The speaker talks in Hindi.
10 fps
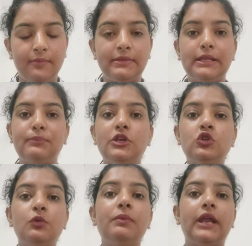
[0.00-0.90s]
मतलब कि
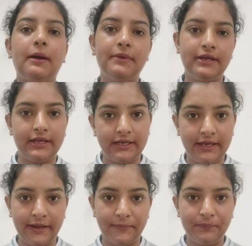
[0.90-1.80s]
जो बराबर
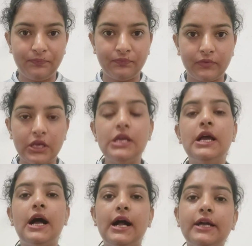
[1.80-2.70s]
नहीं है
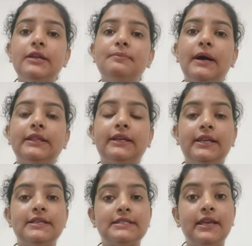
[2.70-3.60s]
अगर हम बात
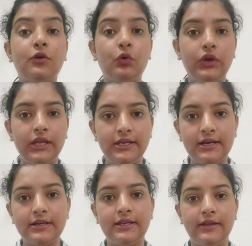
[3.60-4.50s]
करें इसके
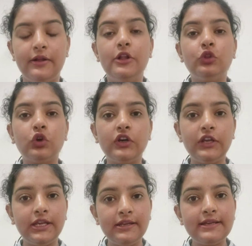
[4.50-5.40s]
कोनीडिया की तो
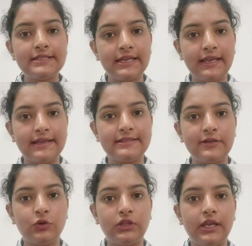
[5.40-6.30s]
कोनीडिया इसके
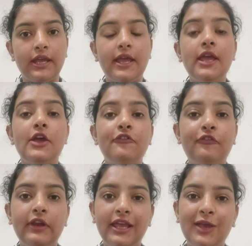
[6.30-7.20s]
कैसे होते हैं
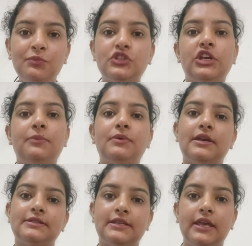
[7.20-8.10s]
फ्लेम शेप
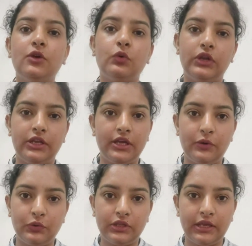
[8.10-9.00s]
के इसके कोनीडिया
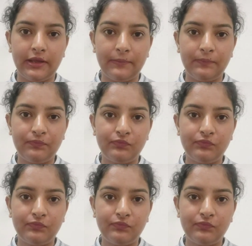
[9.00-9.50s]
होते हैं